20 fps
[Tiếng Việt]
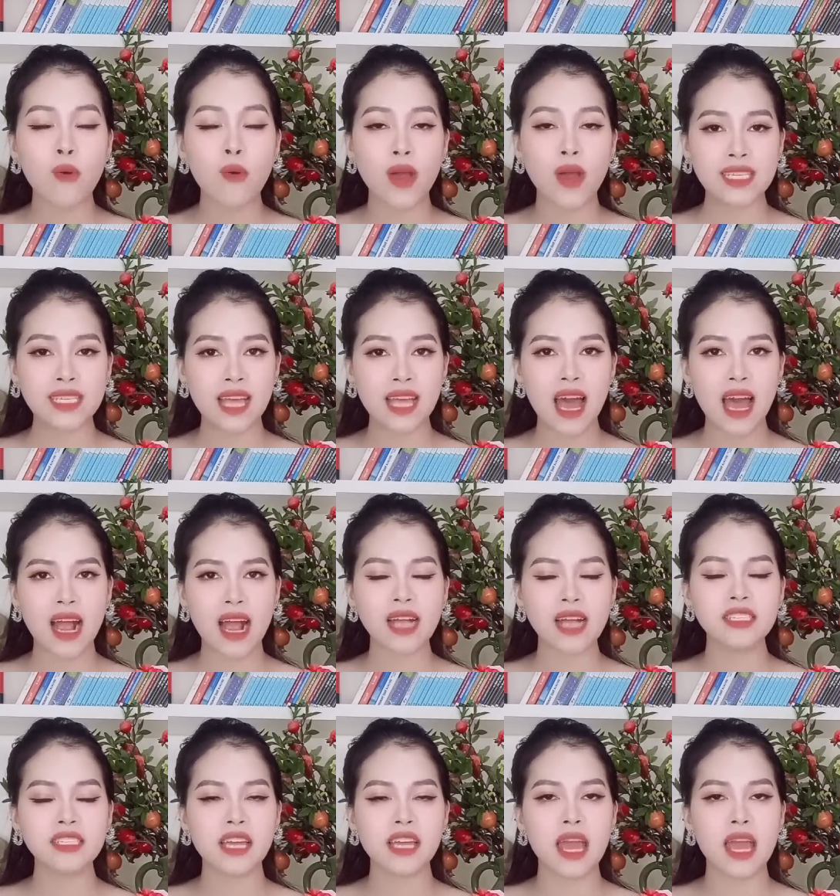Ngoài ra
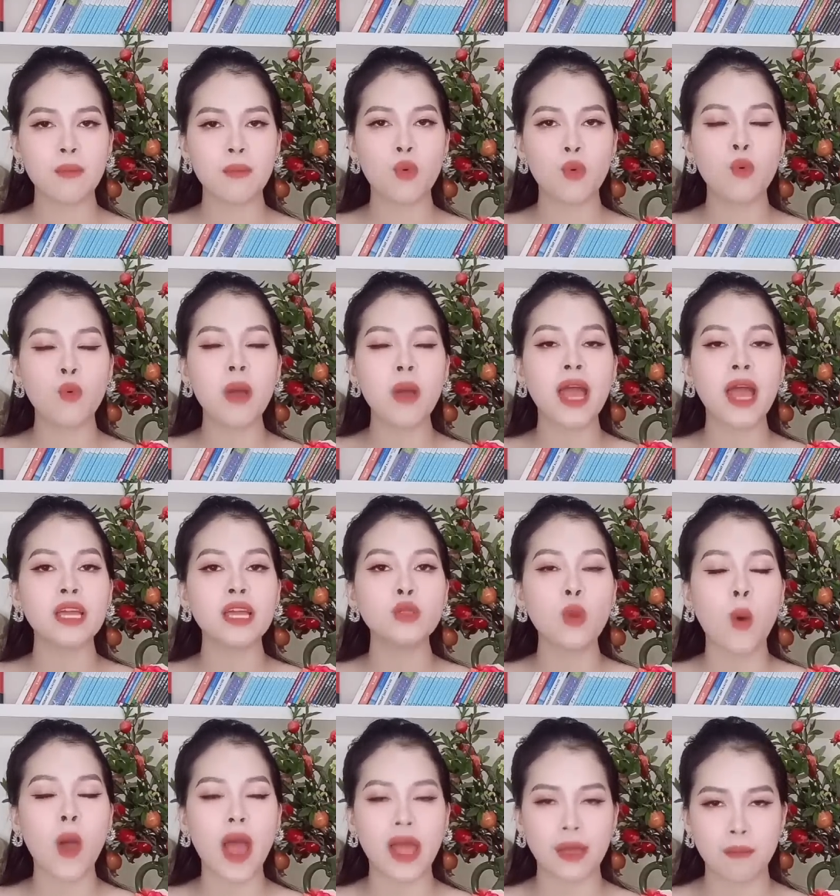các chị em cũng hãy
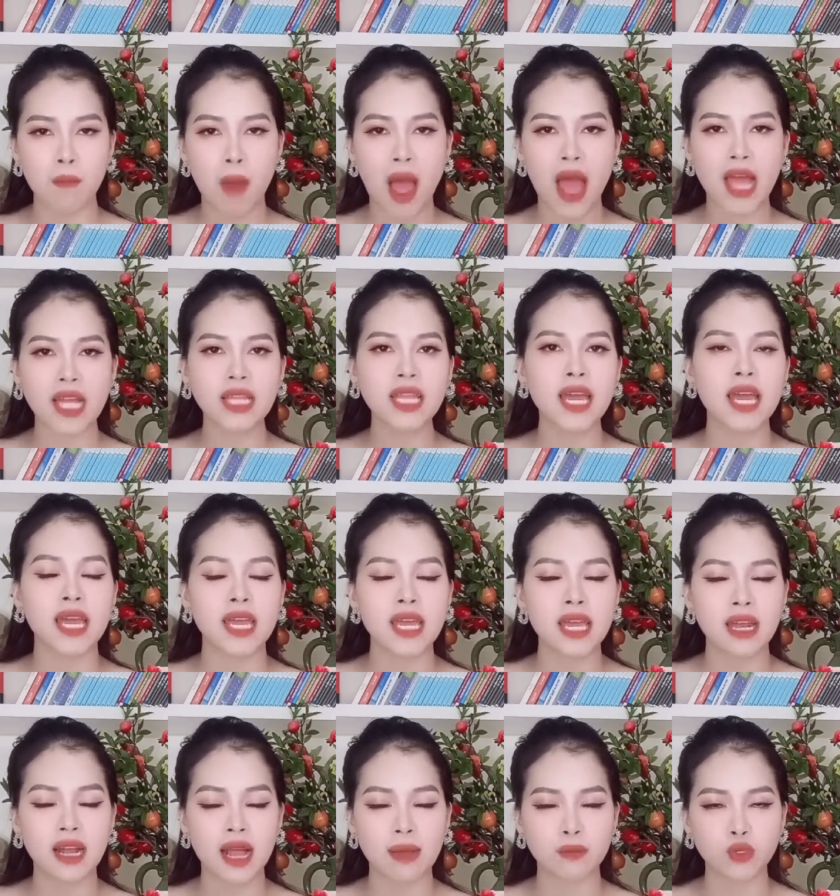thoải mái thể
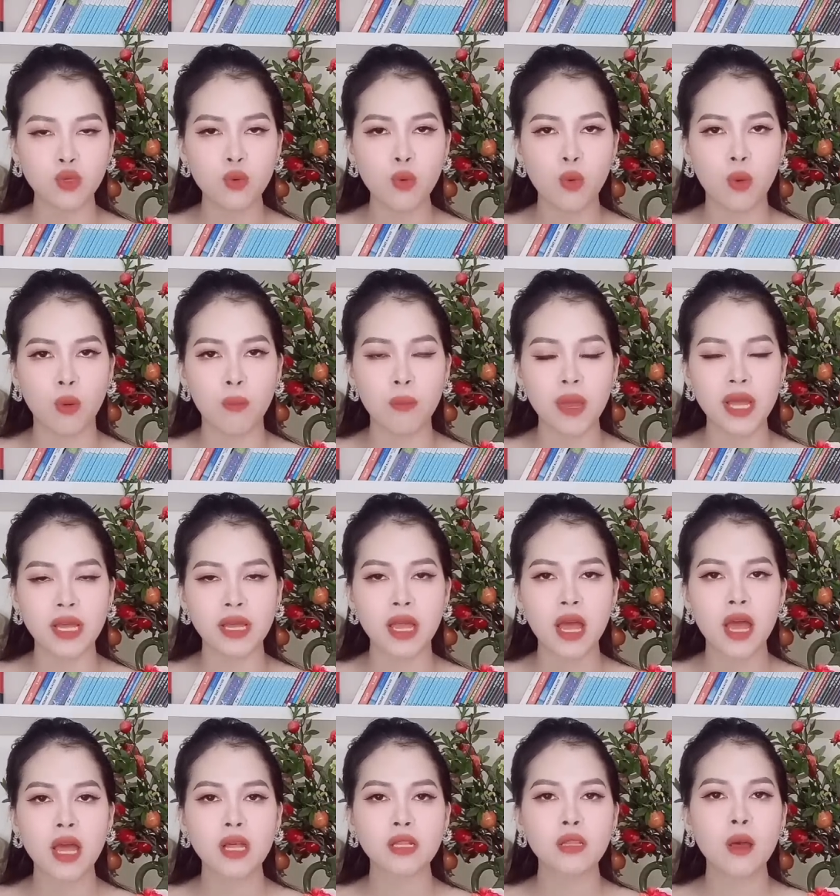hiện cảm xúc của mình
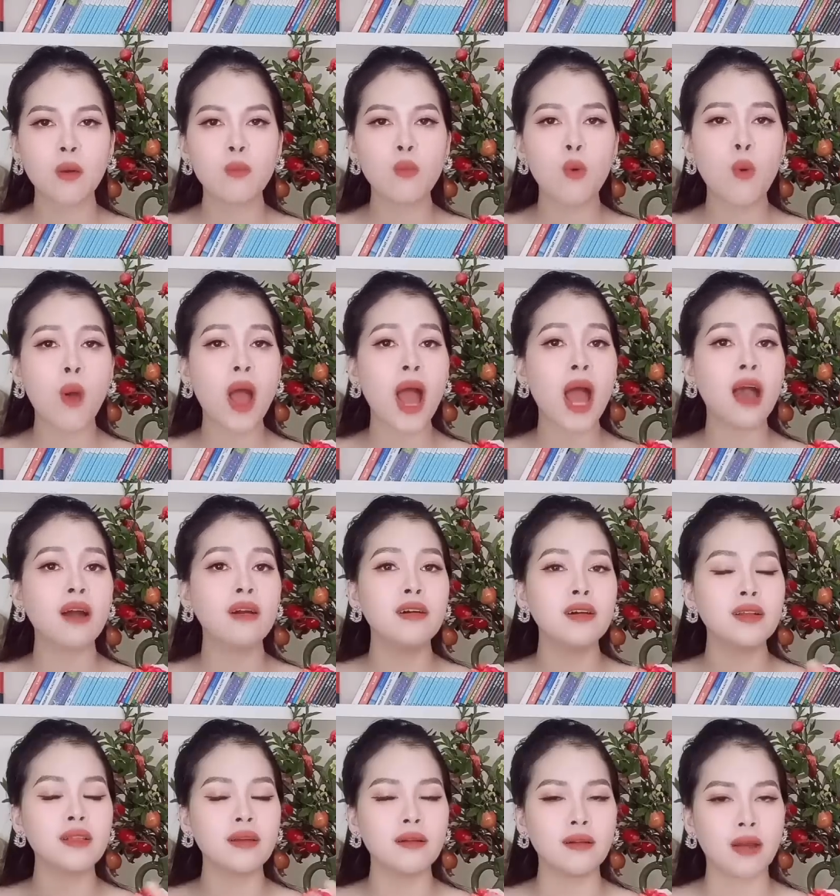thông qua
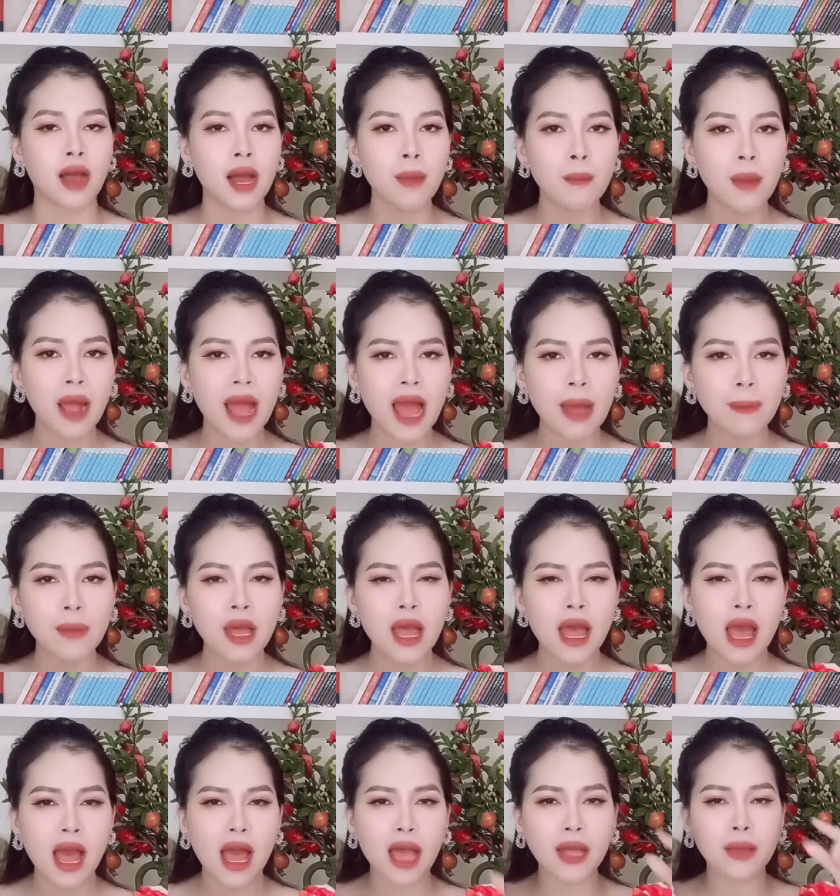hơi thở gấp gáp,
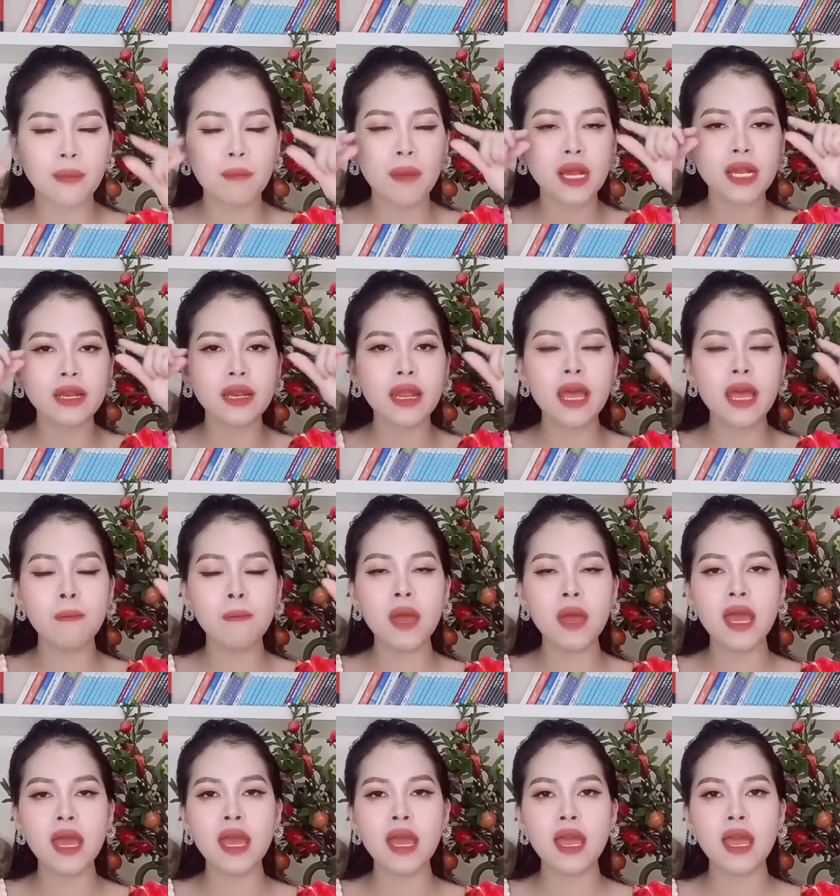ánh mắt đê
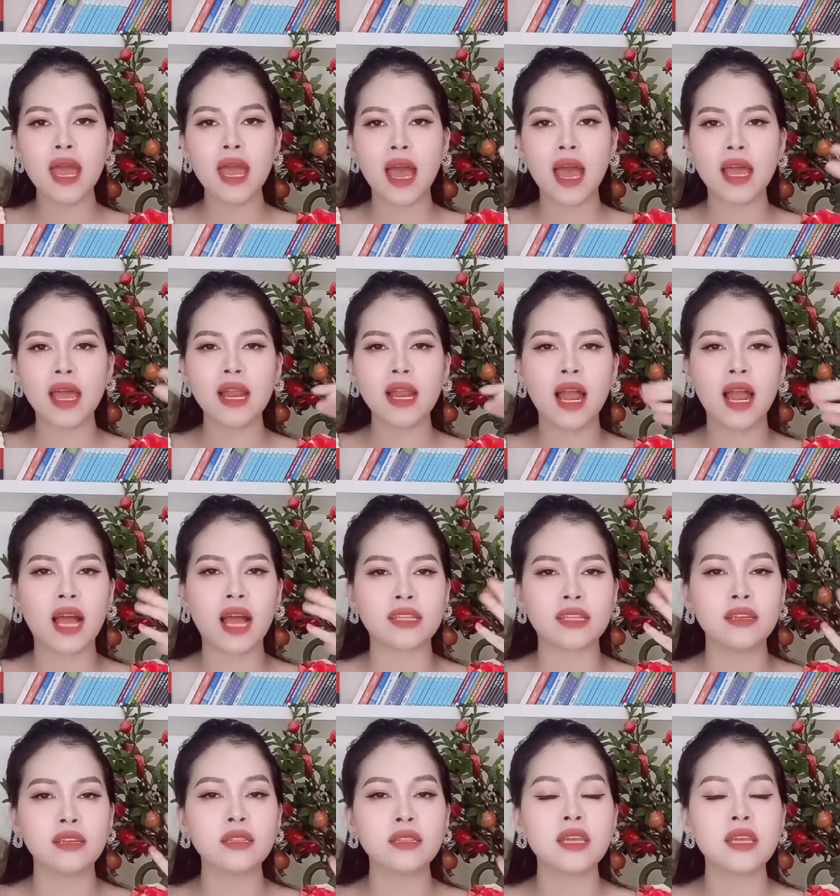mê hay là
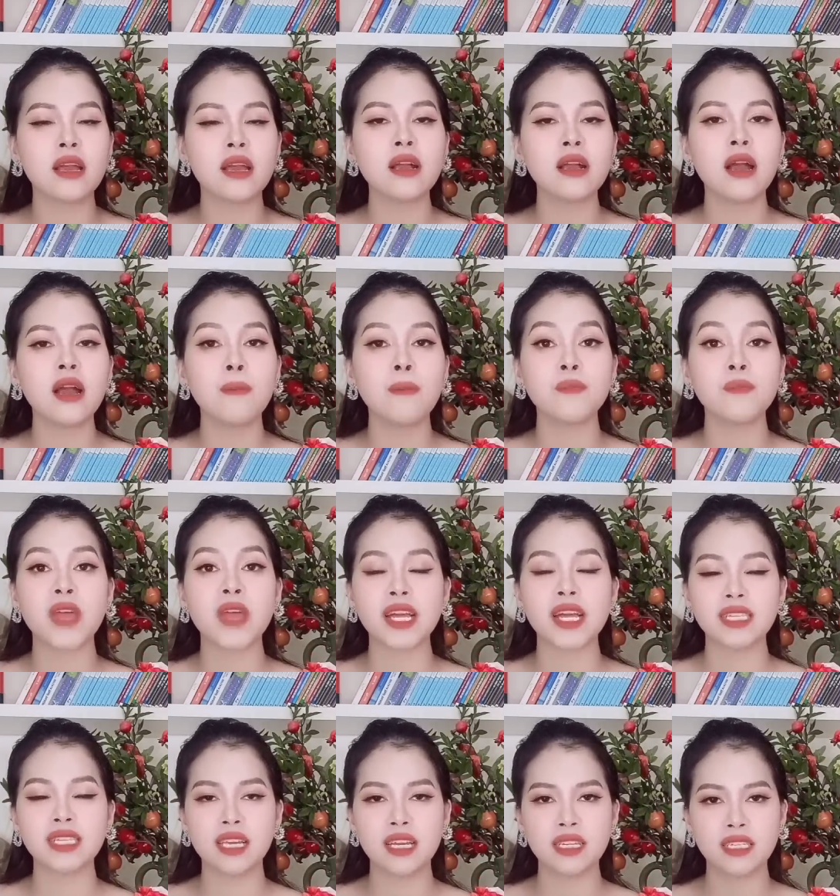những tiếng âm
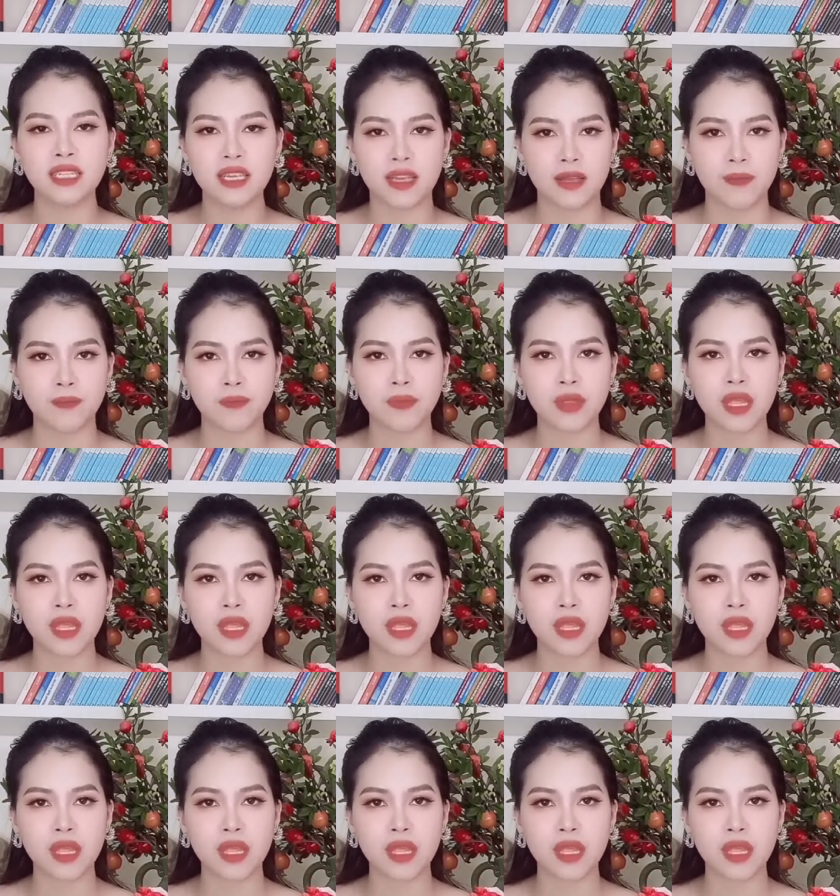thanh rên rỉ.